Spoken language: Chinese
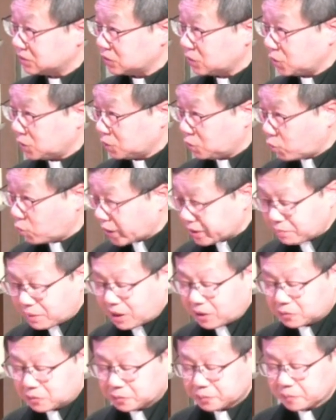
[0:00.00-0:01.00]
外
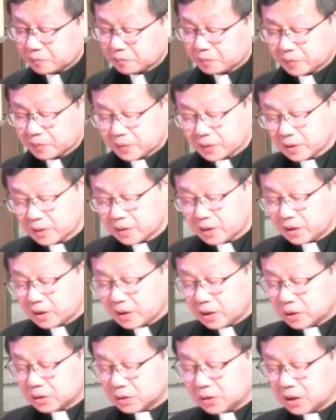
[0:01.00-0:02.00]
貌，
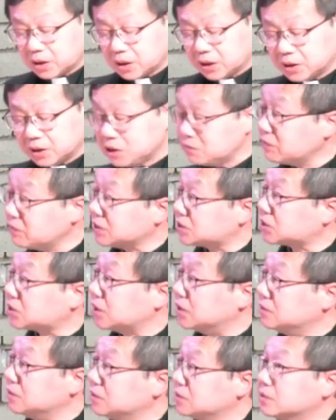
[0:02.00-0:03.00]
呃，因为
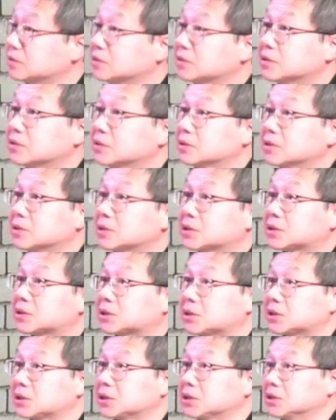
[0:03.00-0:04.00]
神
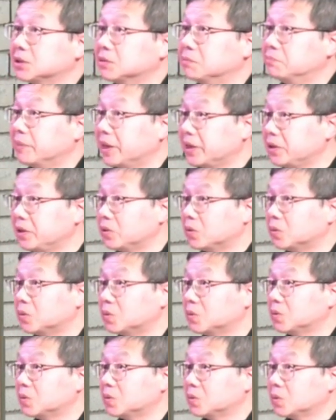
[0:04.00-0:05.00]
是没有
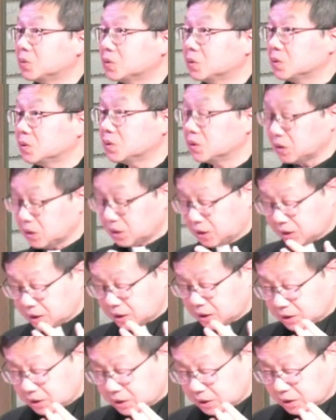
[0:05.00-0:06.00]

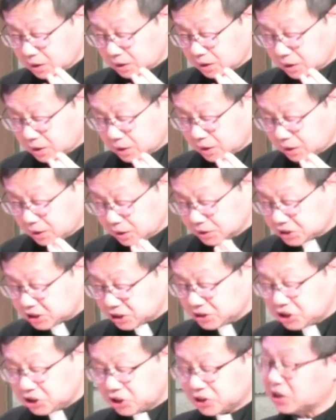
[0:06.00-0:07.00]
呃
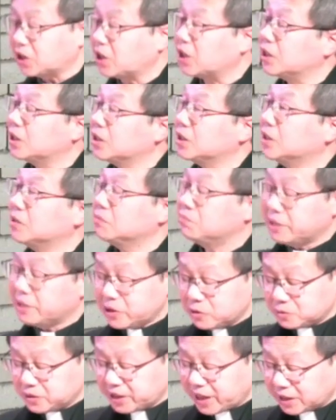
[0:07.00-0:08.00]
形体的，没
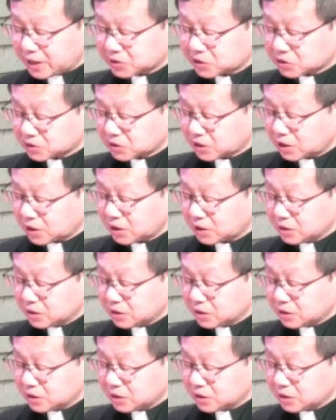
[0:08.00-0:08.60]
有样子的。